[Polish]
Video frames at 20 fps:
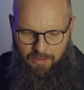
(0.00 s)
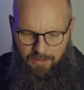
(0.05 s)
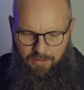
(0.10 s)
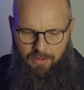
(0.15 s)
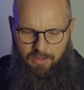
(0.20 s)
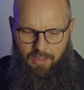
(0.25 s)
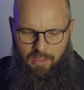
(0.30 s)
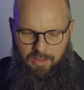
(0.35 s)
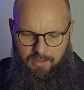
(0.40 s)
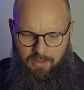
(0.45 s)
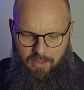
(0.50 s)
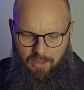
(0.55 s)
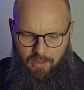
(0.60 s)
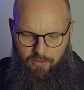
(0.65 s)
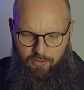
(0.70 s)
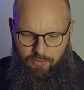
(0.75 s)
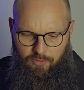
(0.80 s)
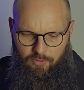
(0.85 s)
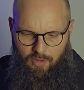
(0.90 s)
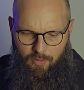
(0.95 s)
i na znak,
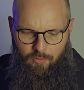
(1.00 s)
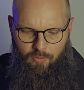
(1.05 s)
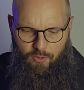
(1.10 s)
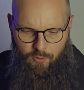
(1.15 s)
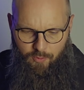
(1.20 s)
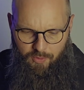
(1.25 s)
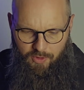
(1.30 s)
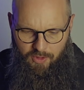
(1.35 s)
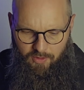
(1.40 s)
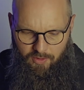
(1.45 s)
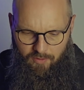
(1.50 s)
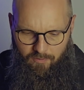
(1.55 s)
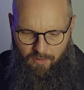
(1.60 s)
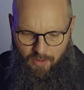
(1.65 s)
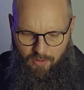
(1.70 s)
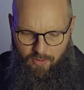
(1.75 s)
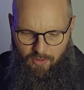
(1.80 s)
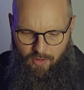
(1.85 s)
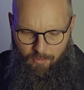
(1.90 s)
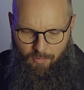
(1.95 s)
któremu
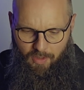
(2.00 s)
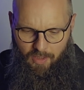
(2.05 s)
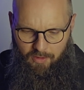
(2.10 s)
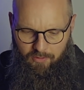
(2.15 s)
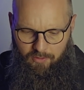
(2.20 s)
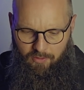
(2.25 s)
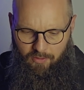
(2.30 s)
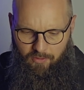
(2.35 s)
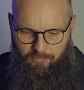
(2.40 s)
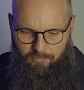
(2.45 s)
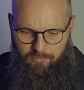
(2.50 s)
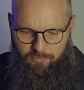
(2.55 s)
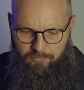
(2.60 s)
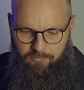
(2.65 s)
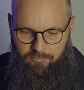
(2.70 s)
sprzeciwiać się będą,